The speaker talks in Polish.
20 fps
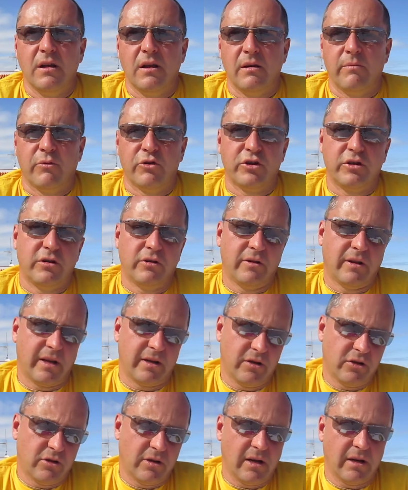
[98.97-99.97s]
możecie dodać
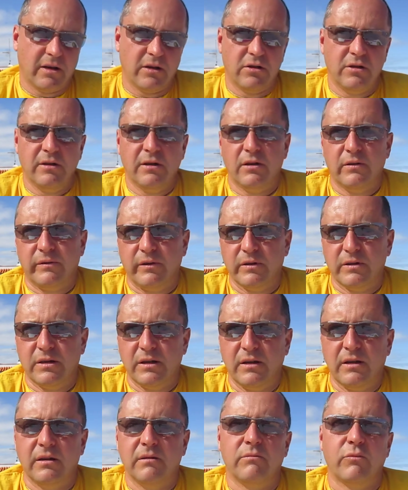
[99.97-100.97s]
jeszcze jakieś inne
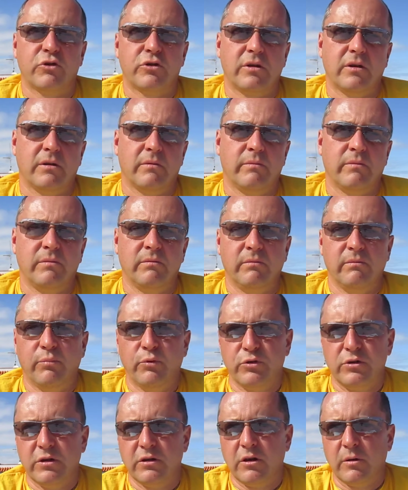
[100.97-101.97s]
owoce, możecie mm,
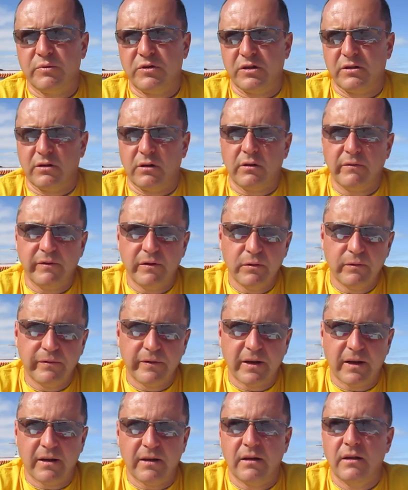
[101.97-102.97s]
puścić go przez
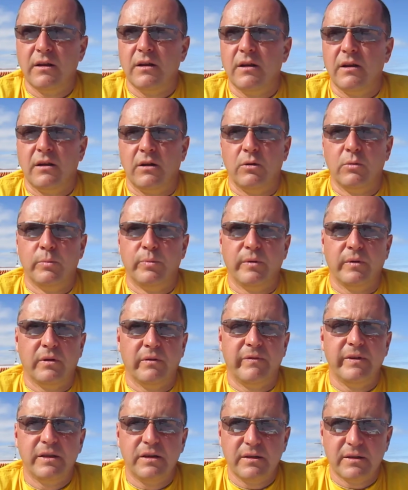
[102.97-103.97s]
sokowirówkę lub e,
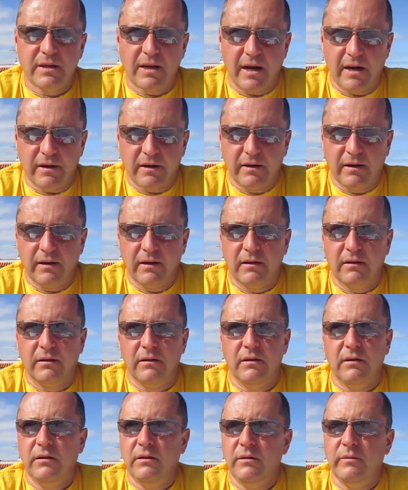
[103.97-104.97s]
wyciskarkę
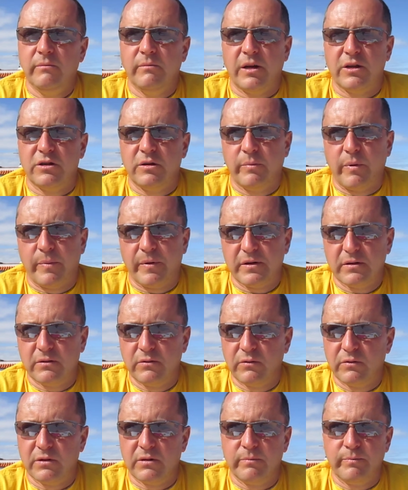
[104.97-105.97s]
i macie po
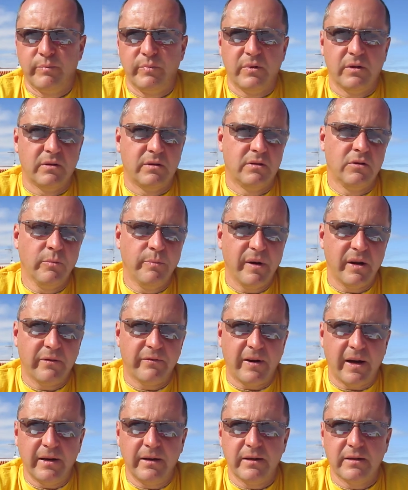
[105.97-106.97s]
prostu super
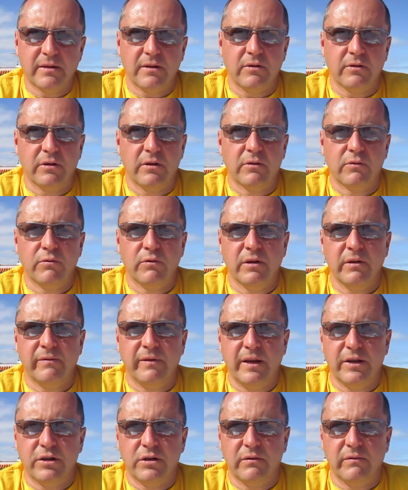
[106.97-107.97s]
fajny sok, który
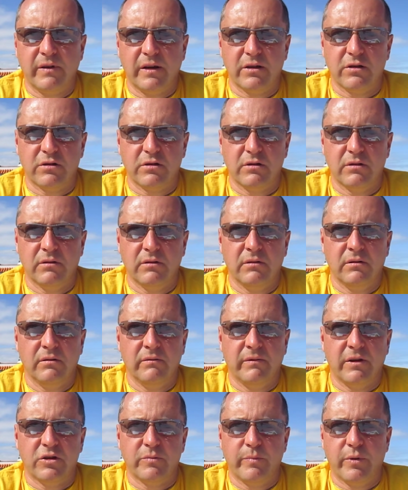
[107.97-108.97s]
wyleczy Wasz, e,
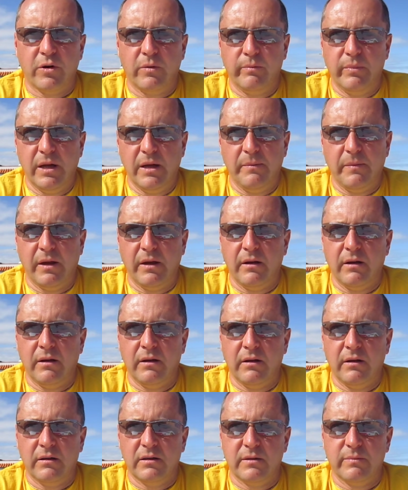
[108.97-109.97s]
wasz problem e,
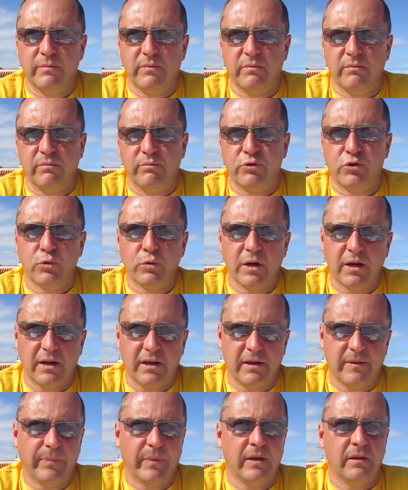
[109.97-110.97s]
z
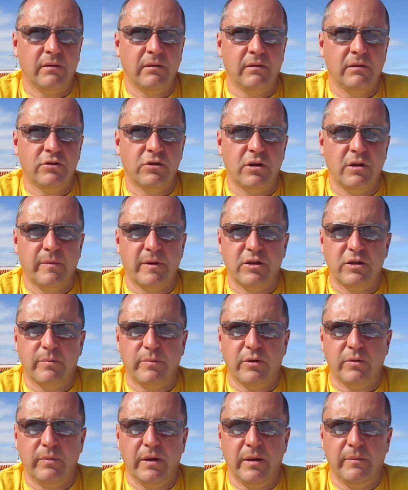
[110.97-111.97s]
brzucha, jeżeli macie
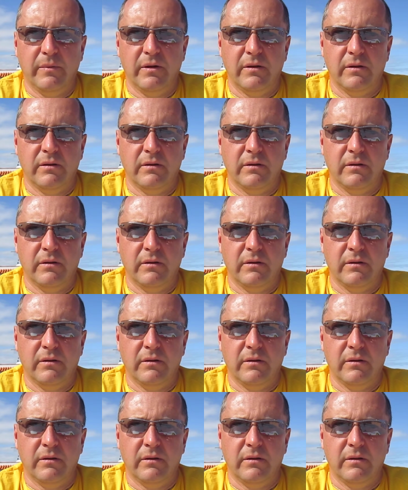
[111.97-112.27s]
problemy